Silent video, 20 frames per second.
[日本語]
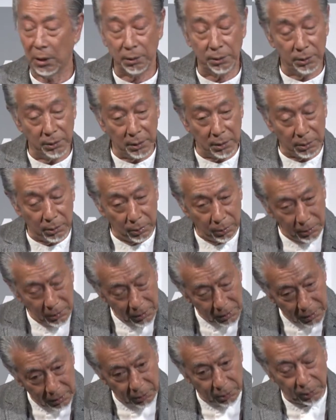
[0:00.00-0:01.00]
感じでとに
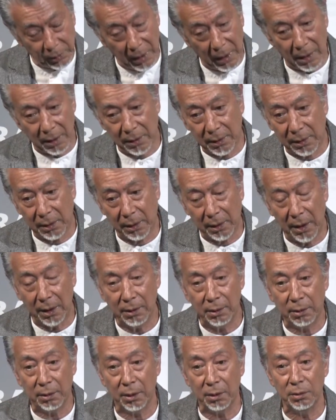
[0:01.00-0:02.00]
かくその発
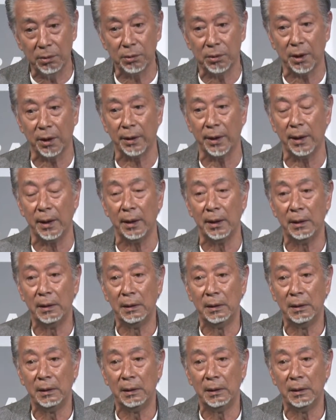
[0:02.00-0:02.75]
見っていうかね、